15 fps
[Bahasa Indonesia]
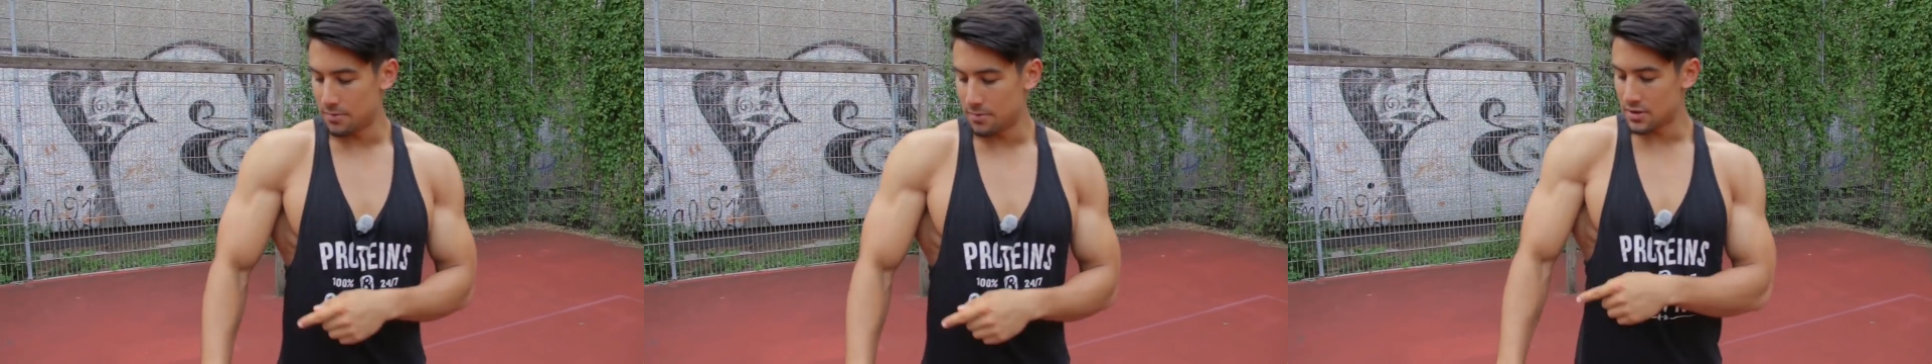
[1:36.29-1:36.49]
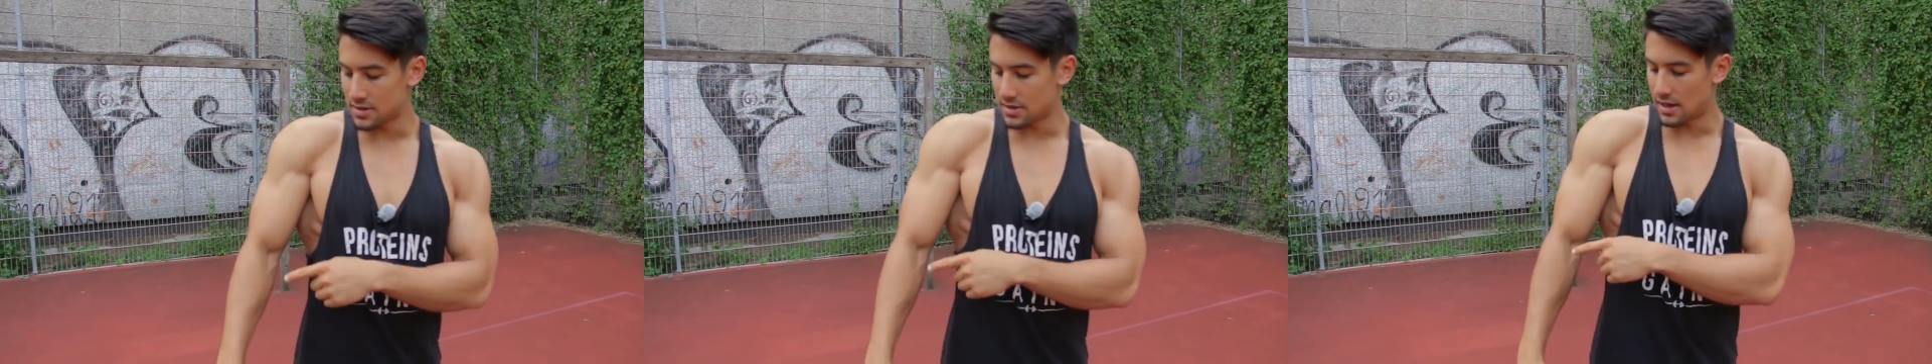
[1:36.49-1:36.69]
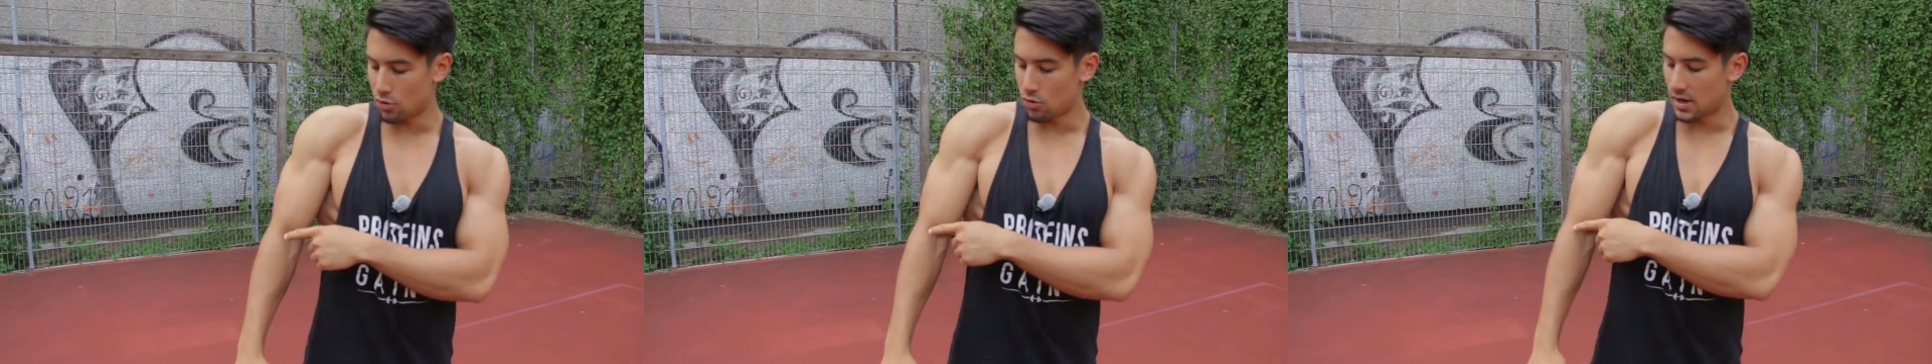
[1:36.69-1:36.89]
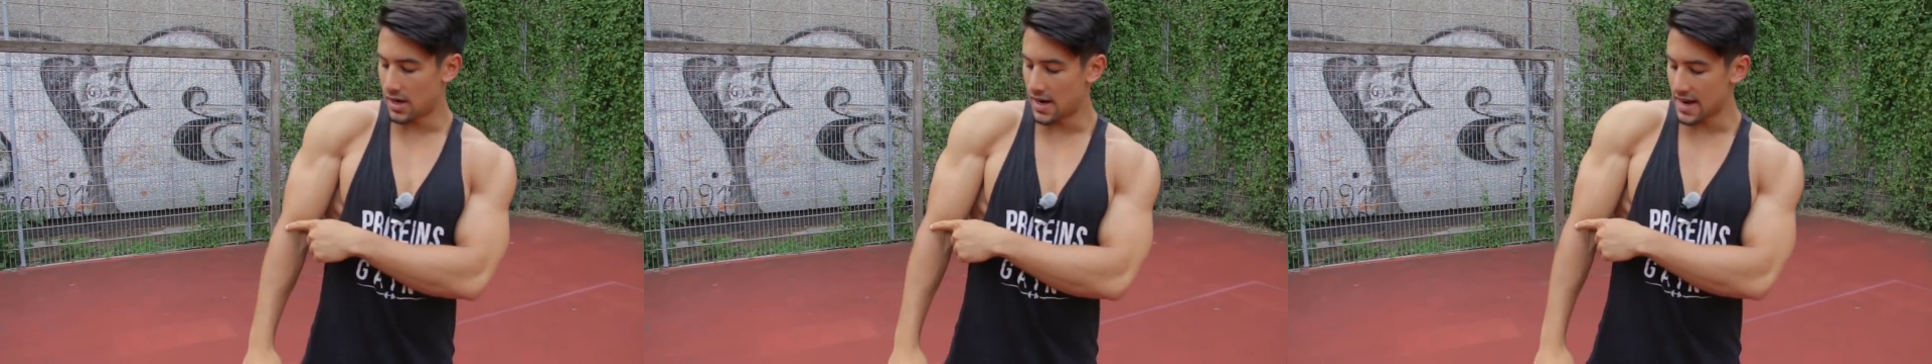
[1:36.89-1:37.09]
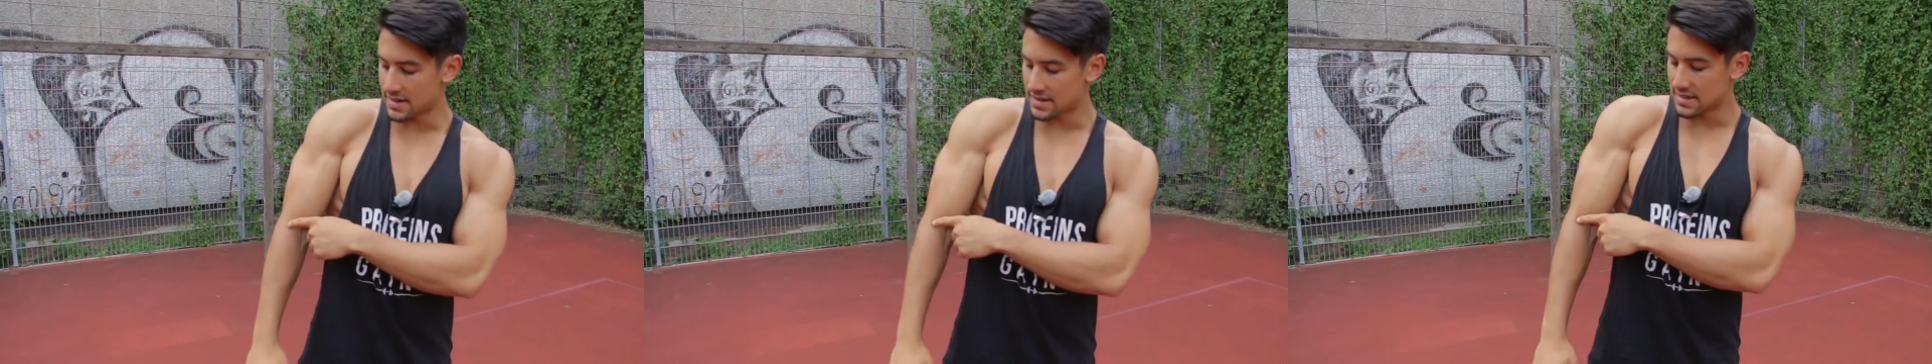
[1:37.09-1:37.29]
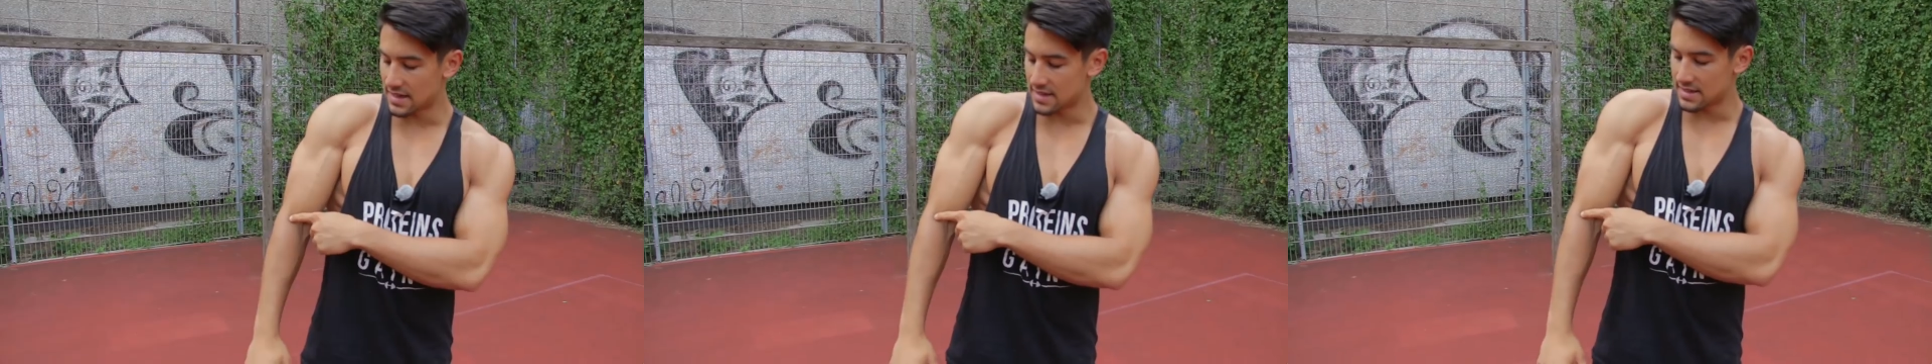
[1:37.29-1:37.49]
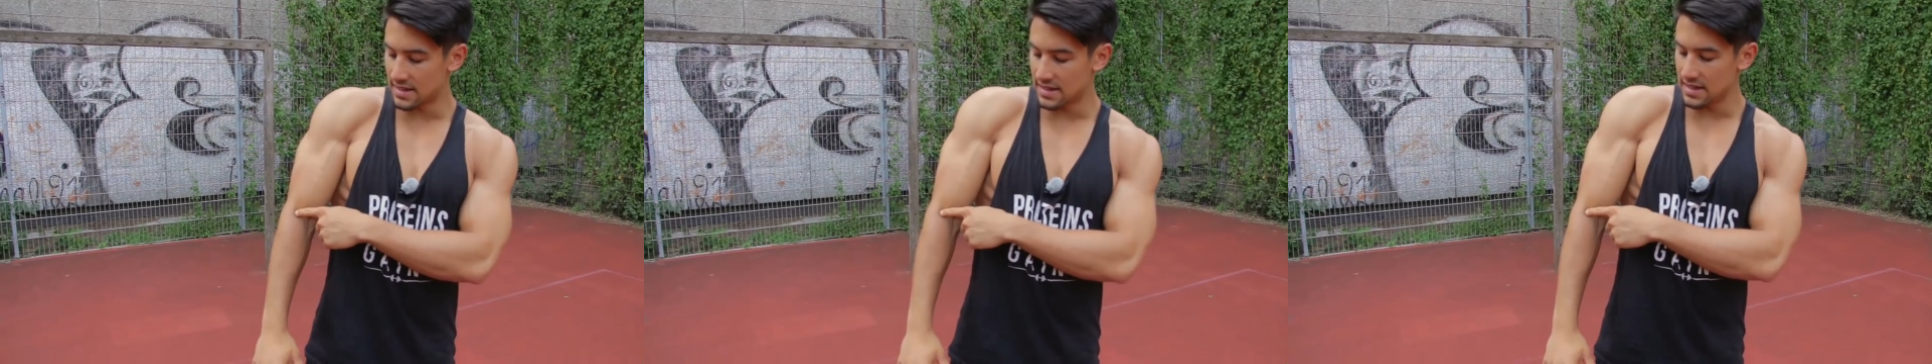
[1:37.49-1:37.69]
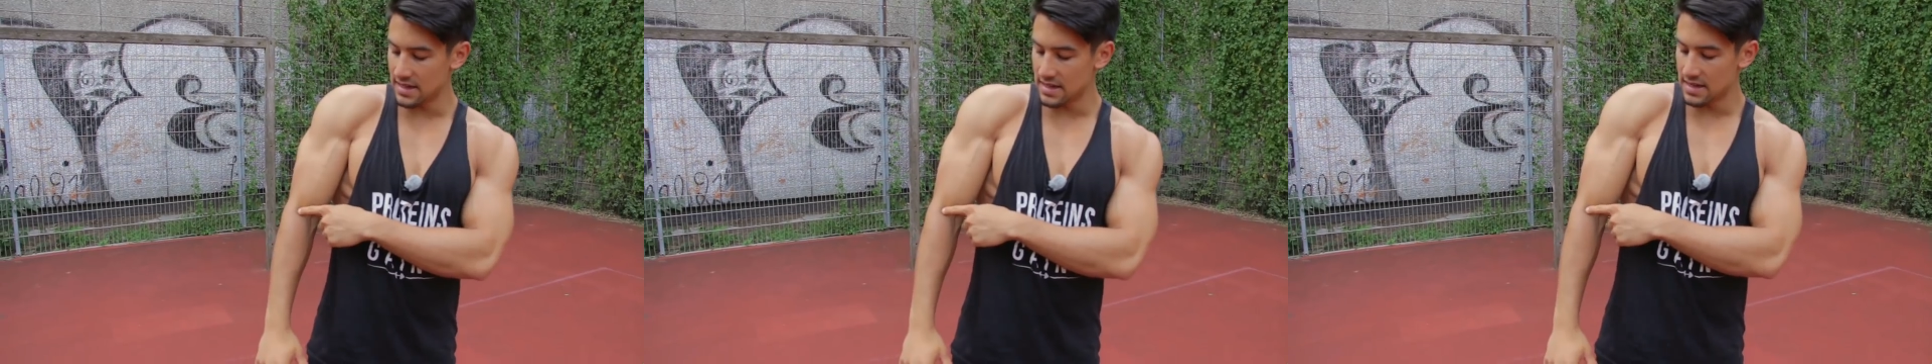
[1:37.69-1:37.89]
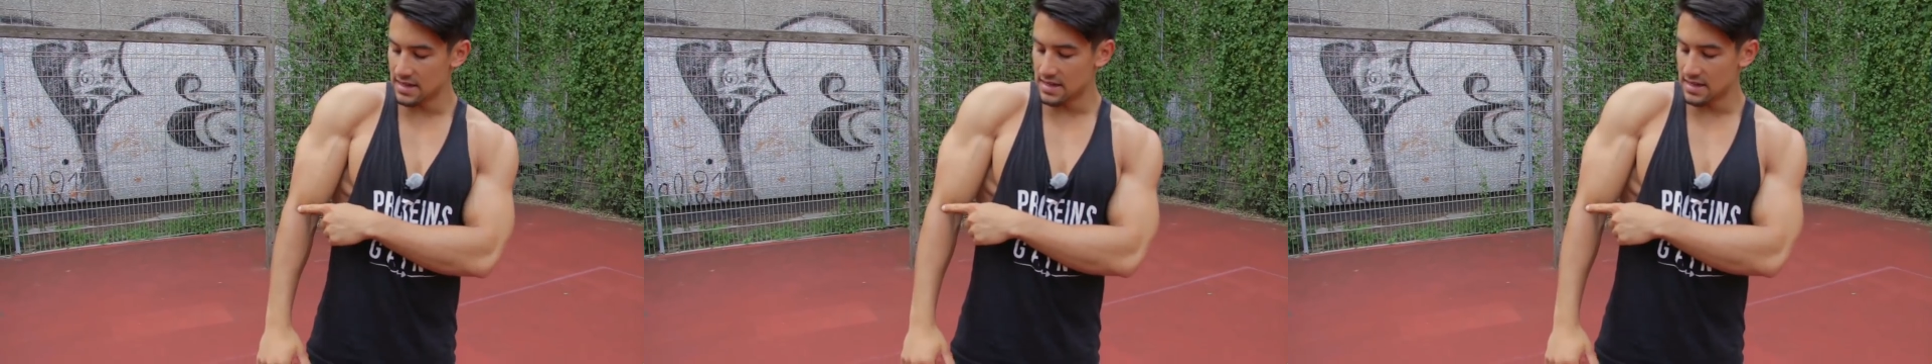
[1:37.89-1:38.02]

mesti lakukan exercise ini